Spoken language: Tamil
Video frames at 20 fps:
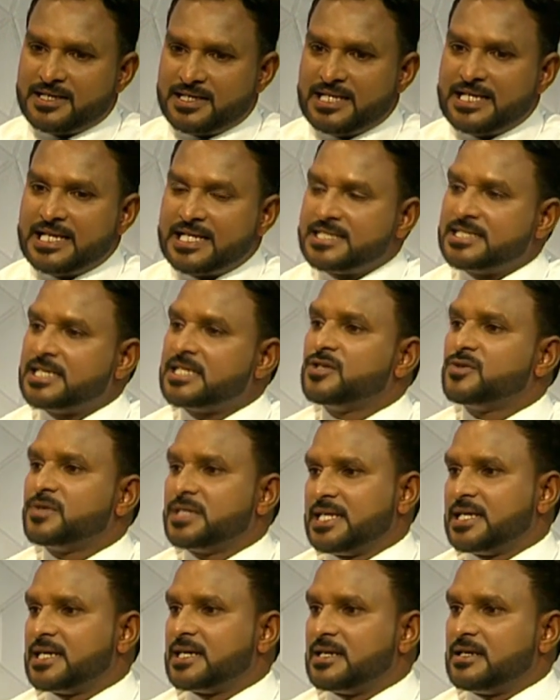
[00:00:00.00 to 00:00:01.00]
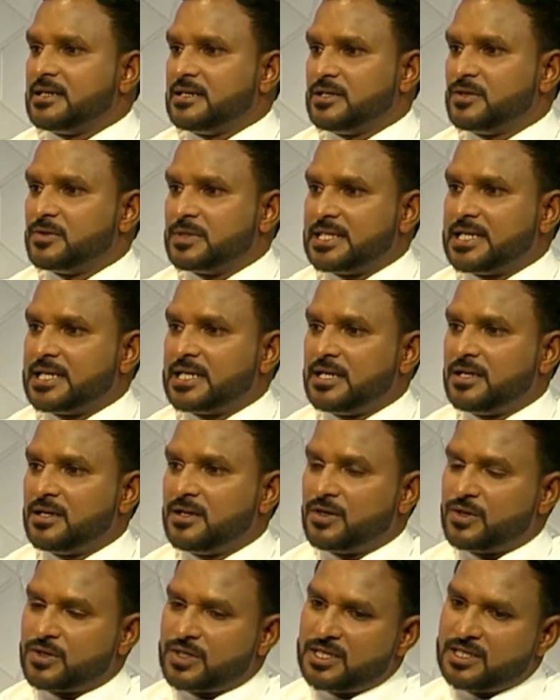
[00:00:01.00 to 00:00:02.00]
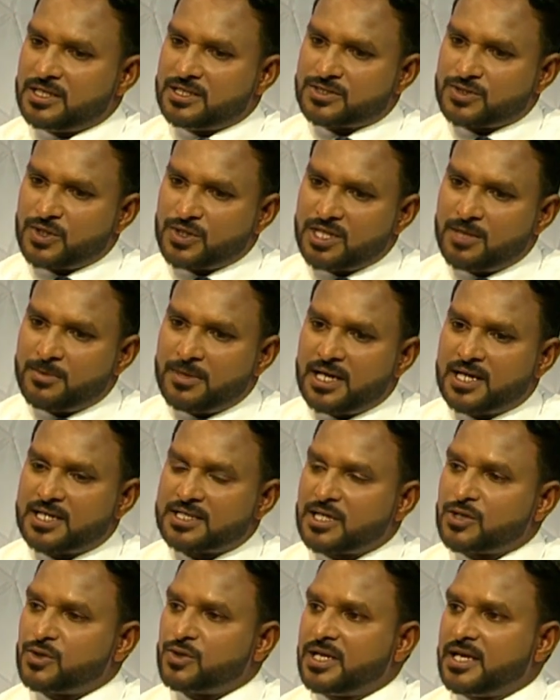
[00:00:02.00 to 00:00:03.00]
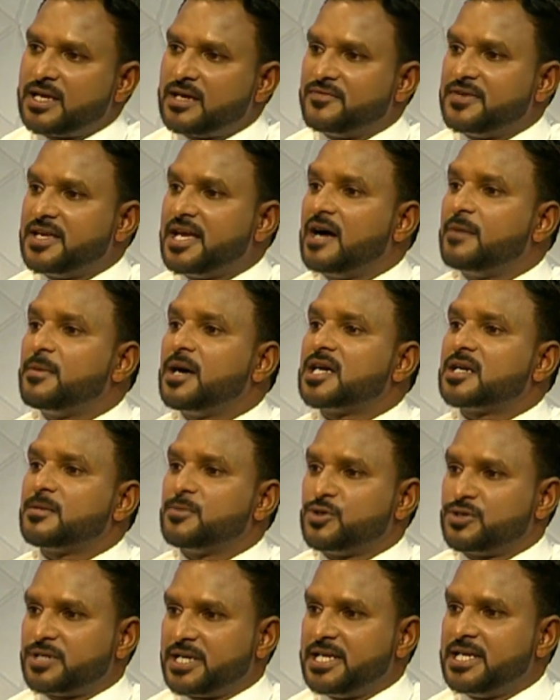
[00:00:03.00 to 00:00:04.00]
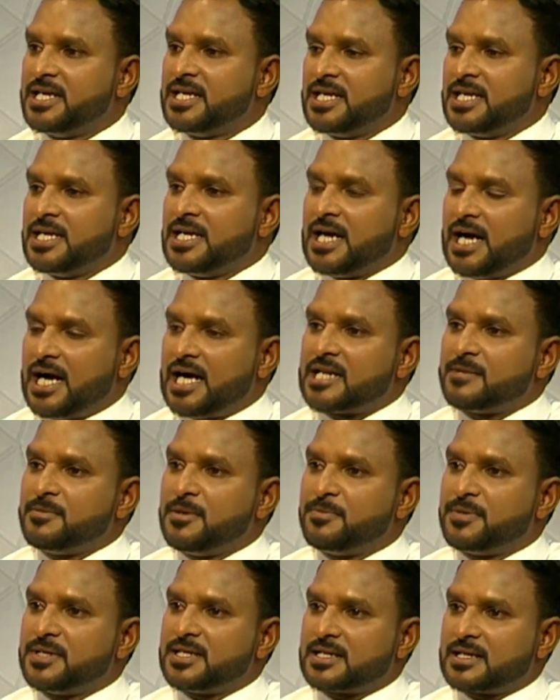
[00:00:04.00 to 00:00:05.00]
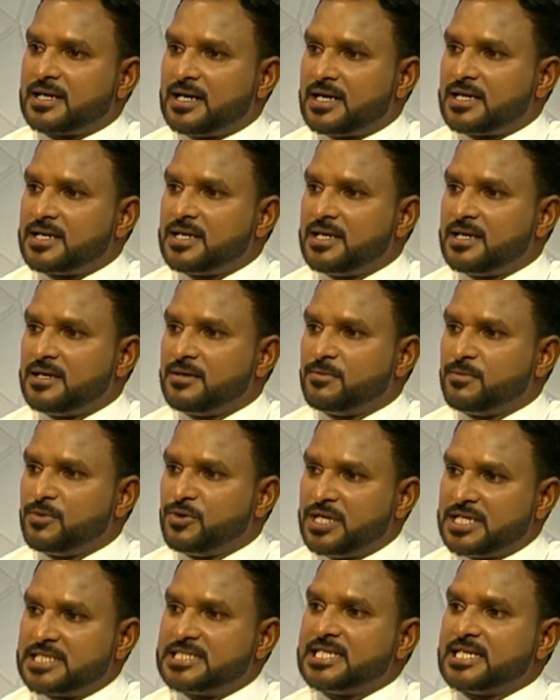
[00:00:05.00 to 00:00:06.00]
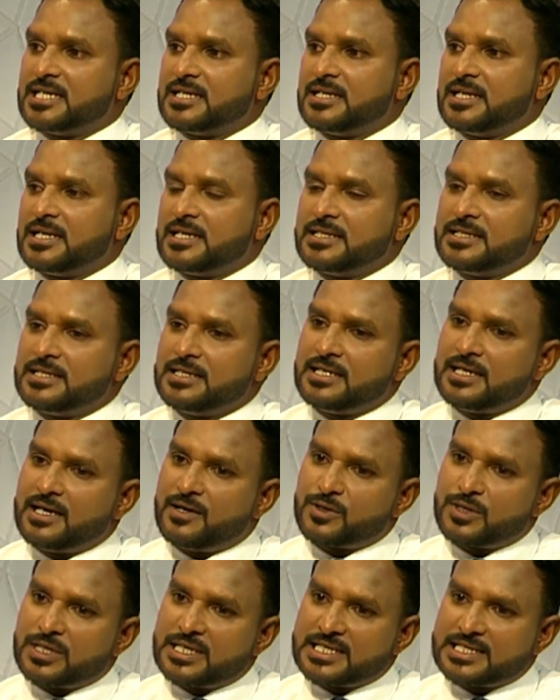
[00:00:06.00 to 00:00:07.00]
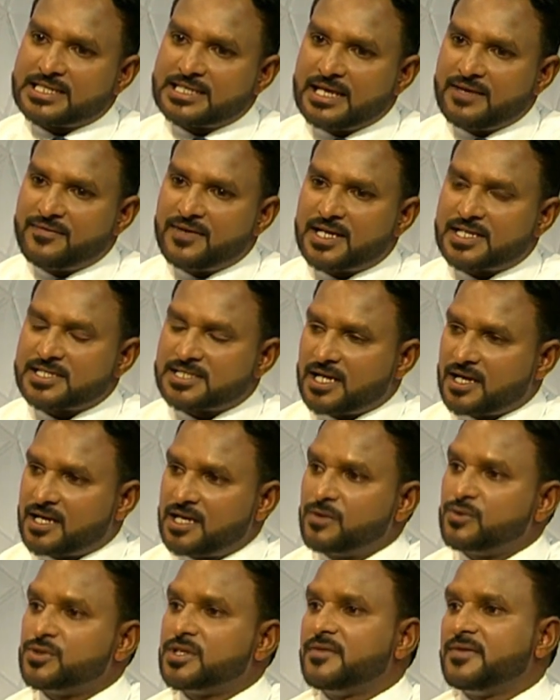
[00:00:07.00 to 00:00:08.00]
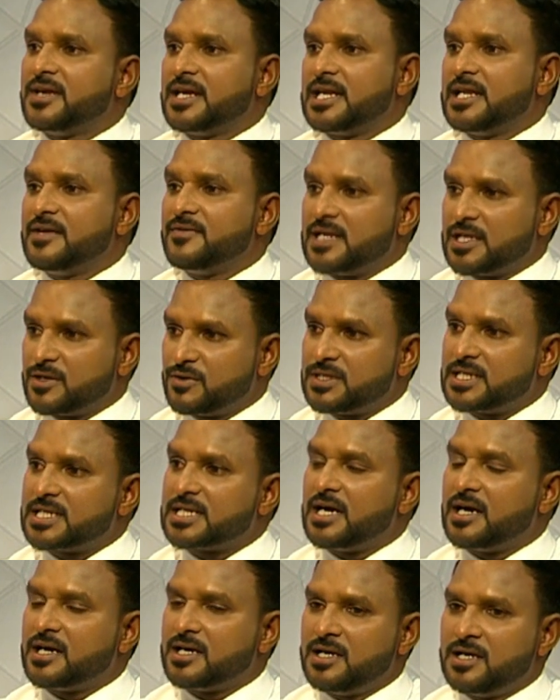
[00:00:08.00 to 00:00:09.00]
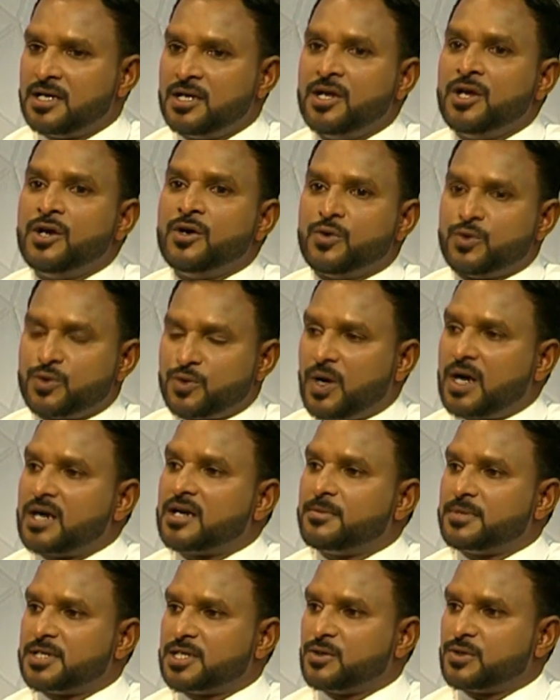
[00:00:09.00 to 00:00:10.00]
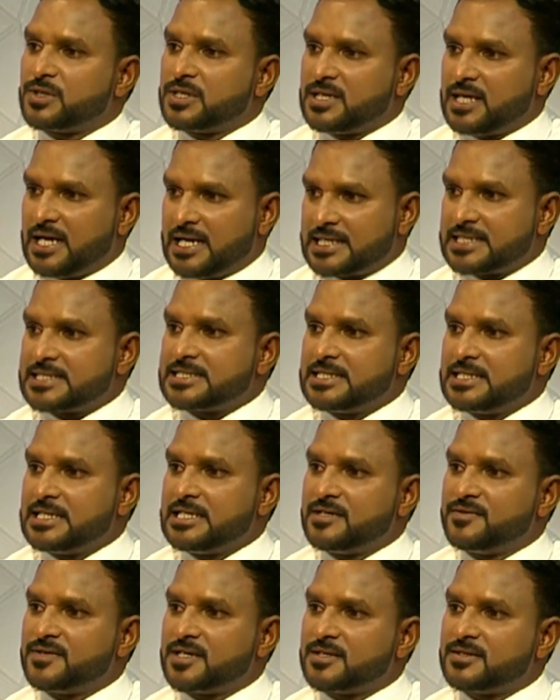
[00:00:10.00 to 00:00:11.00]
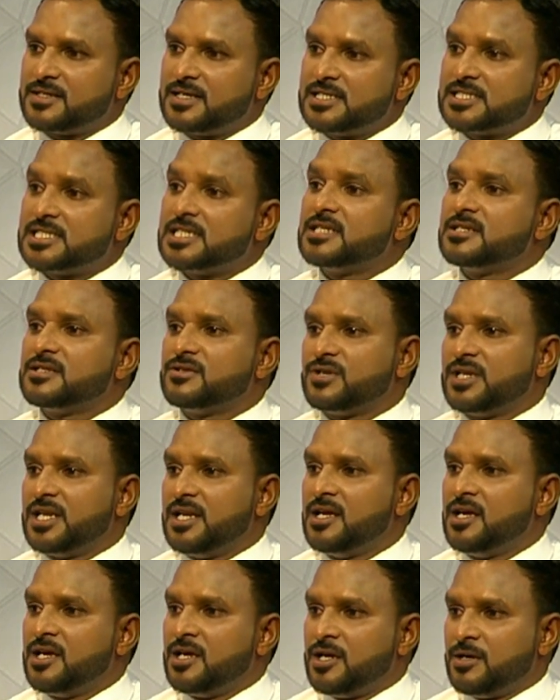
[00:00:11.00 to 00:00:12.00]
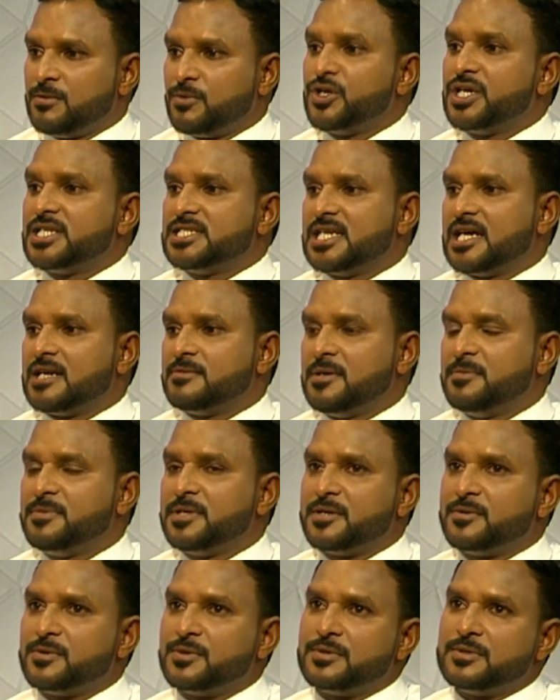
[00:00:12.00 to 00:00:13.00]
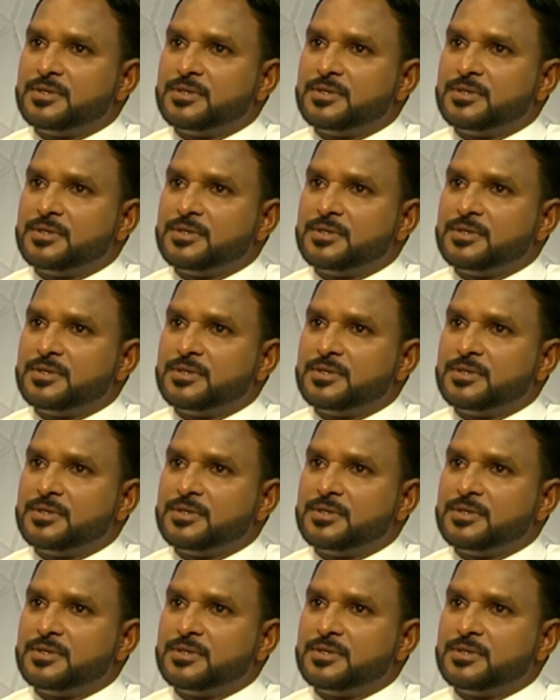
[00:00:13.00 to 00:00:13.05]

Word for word: இளைஞர் யுவதிகள் யுவதிகள் ஒரு சொந்தமாக தன்னுடைய வியாபாரம் ஒன்றை ஆரம்பிப்பதற்கான முயற்சிகள் அல்லது அவர்களுக்கு தேவையான சகல உதவிகளை வழங்குவதற்காக உருவாக்கப்பட்ட ஒரு அரசு நிறுவனம் தான் சிறு தொழில் முயற்சியாண்மை பிரிவு